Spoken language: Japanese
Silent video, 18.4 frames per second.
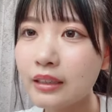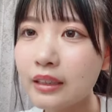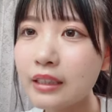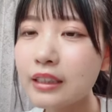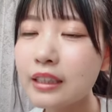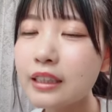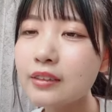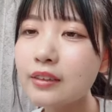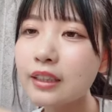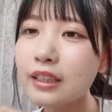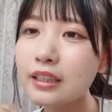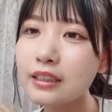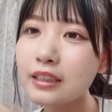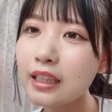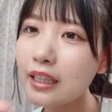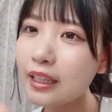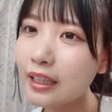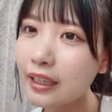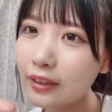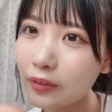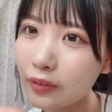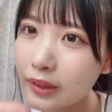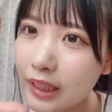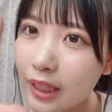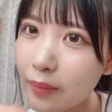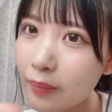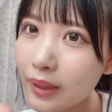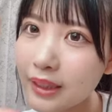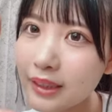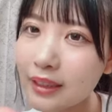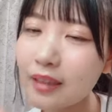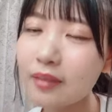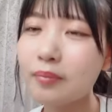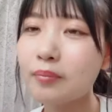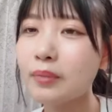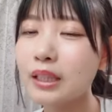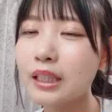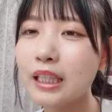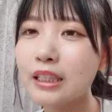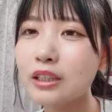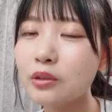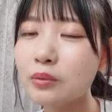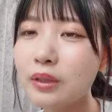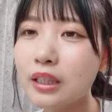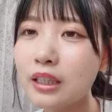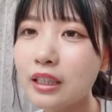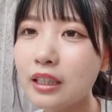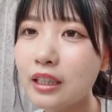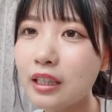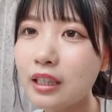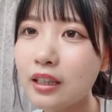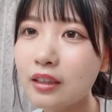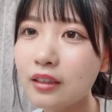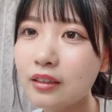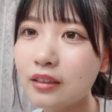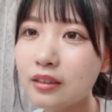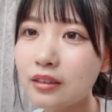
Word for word: 先日は手伝いありがとうございましたまた遊びに来てね